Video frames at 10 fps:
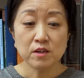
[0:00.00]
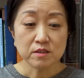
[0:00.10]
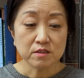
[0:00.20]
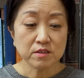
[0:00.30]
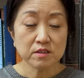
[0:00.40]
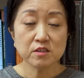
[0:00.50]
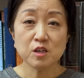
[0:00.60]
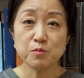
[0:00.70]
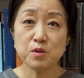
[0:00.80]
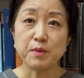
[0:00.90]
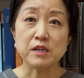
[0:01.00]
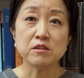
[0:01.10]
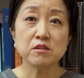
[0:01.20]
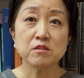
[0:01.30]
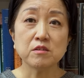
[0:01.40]
이 시스템을
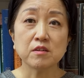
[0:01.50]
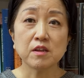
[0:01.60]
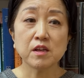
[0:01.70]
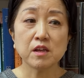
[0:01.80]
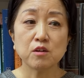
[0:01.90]
만드는데